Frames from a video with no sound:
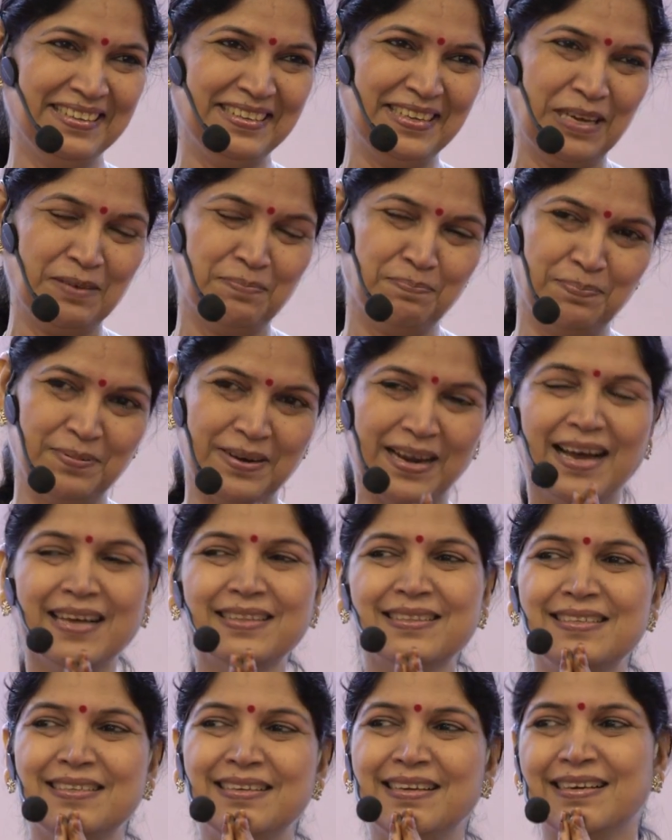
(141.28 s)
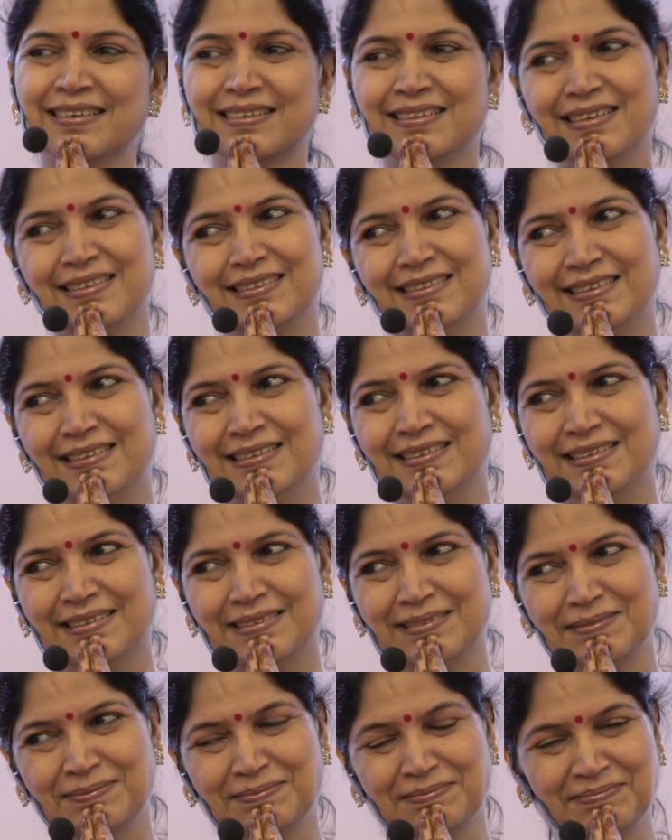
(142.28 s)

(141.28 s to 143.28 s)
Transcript: ये प्रार्थना करते हैं